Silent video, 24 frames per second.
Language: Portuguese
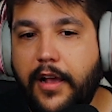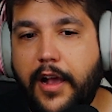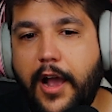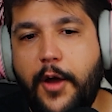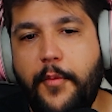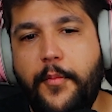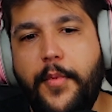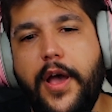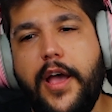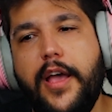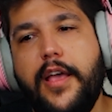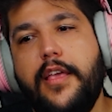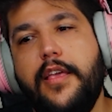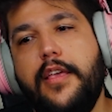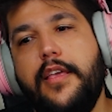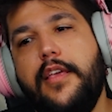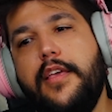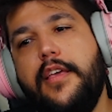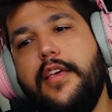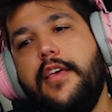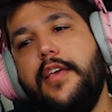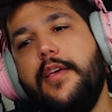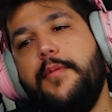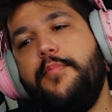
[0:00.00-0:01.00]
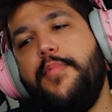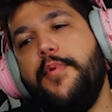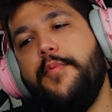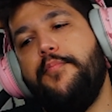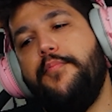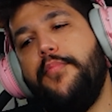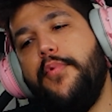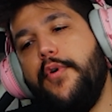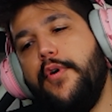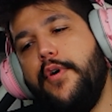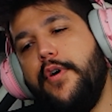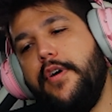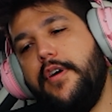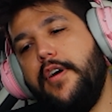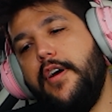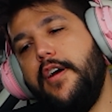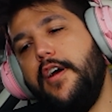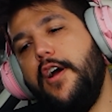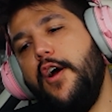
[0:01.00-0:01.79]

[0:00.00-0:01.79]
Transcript: Calma aí, pipoca.